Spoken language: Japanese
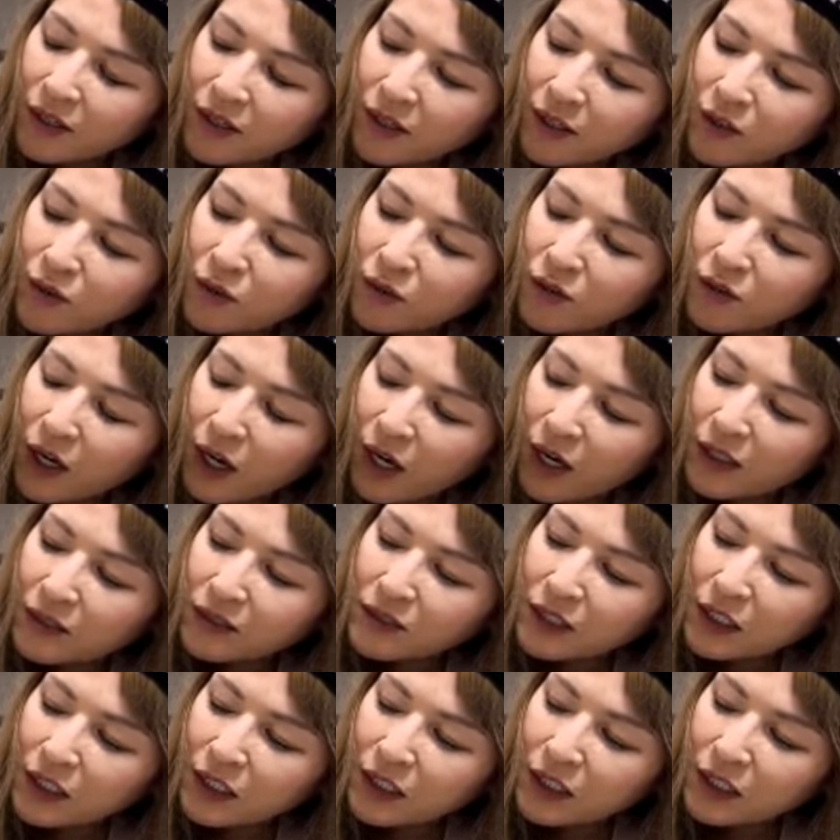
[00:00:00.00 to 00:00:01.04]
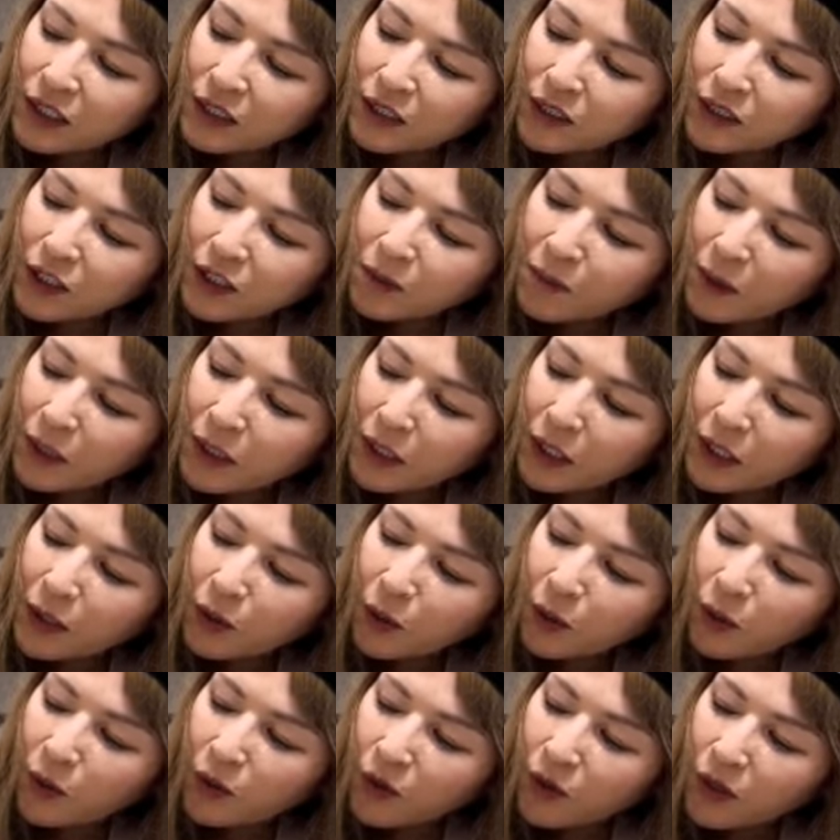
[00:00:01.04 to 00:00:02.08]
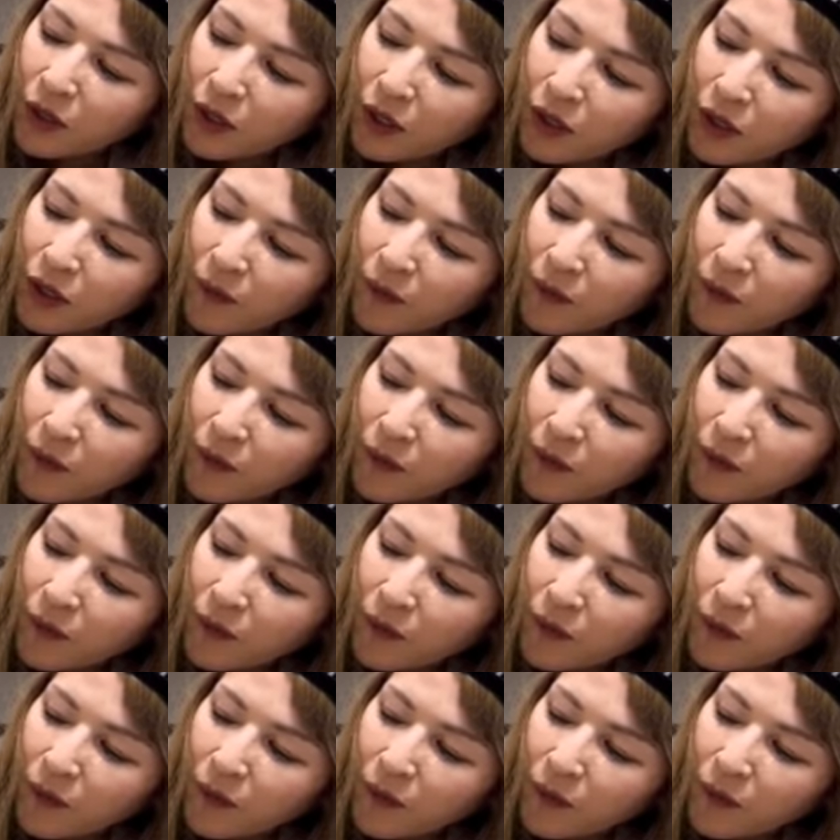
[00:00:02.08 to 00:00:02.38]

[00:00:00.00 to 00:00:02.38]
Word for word: 行くかだし全ての